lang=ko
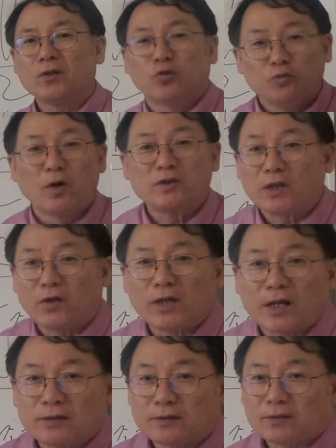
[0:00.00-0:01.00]
두 번째
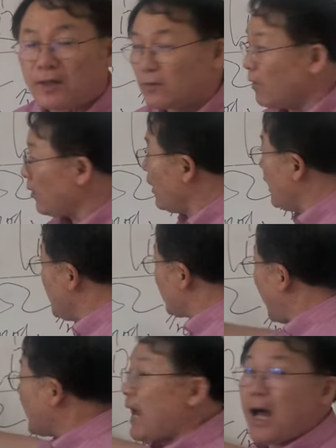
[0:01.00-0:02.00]
언약은 그래서
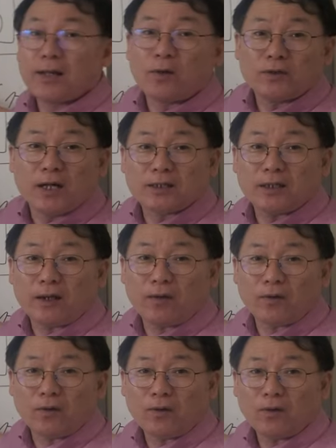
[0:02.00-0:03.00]
가나안
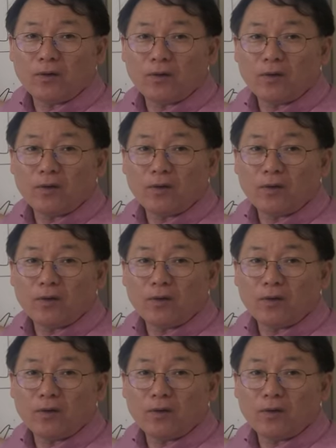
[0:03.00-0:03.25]
언약이에요.